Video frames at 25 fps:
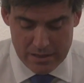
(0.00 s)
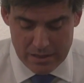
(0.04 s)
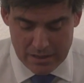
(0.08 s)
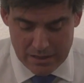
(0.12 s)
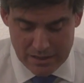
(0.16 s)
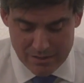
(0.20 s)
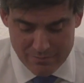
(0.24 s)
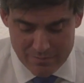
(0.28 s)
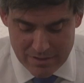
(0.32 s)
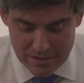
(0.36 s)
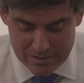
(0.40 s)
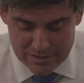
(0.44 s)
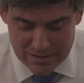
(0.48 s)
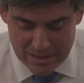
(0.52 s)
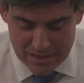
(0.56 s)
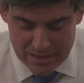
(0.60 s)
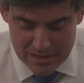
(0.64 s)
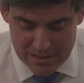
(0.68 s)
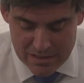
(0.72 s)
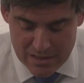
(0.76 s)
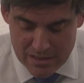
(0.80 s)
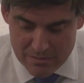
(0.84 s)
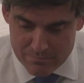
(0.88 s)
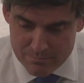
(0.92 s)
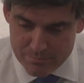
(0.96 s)

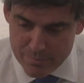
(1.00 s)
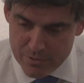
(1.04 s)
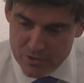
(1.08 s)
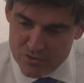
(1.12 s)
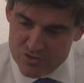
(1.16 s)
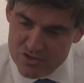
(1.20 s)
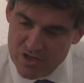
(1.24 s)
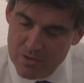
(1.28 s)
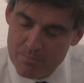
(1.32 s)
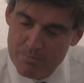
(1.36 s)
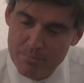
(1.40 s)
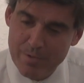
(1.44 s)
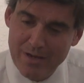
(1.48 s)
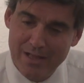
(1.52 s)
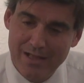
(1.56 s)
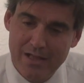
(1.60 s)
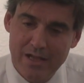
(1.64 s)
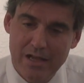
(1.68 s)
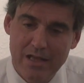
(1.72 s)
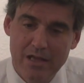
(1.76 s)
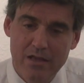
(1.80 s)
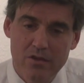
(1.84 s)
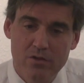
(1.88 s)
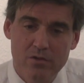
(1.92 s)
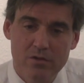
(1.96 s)
gibraltareña, pero siempre he
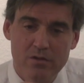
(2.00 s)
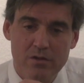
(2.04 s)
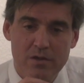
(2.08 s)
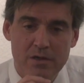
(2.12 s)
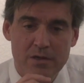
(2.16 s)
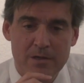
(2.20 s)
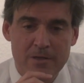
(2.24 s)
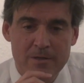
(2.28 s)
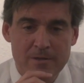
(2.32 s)
creído